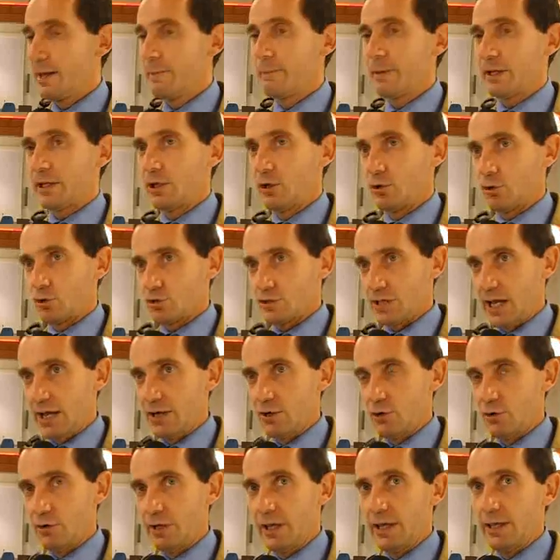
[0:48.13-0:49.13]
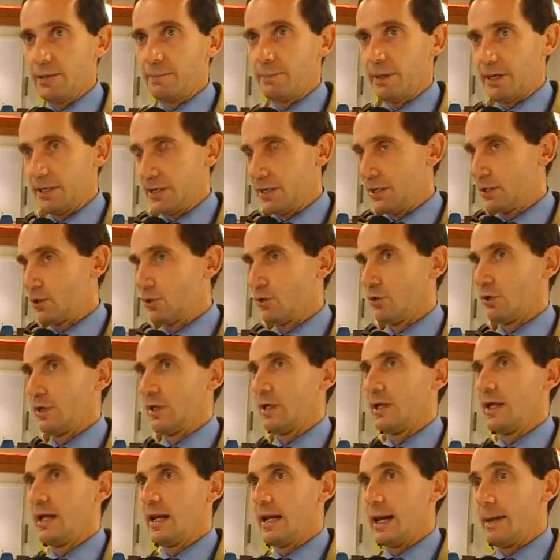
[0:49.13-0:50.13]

perché loro sanno che i pericoli,